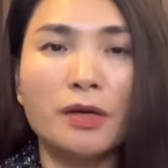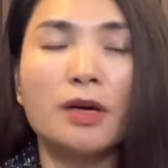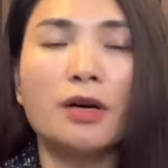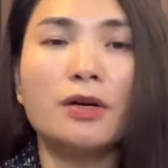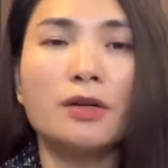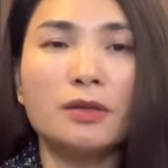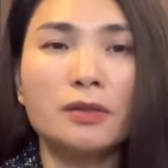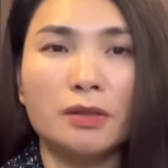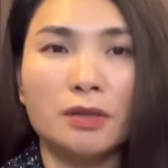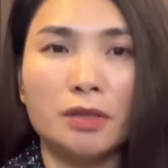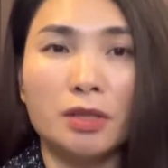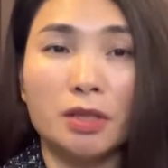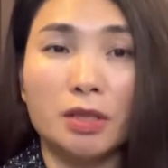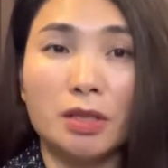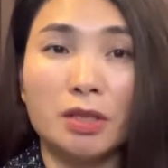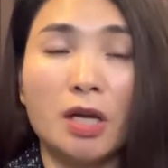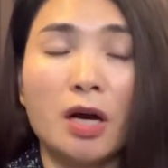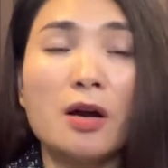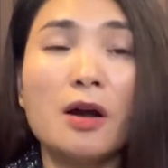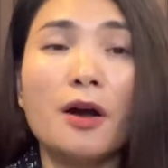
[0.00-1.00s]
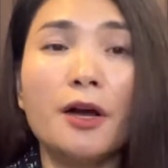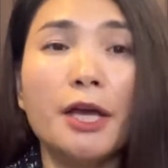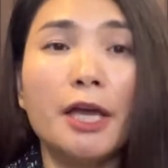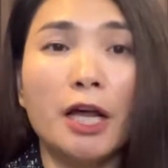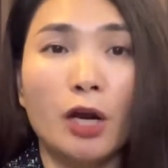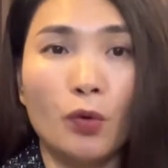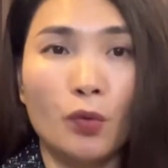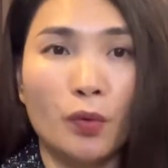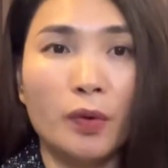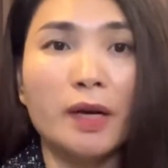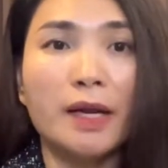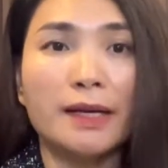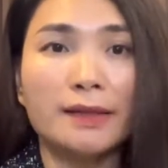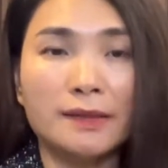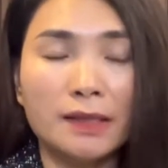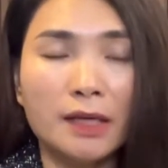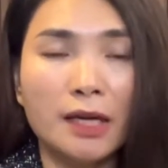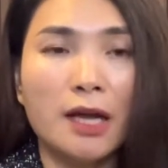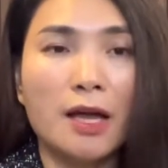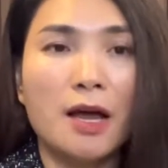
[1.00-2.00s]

có nó có hyaluronic acid,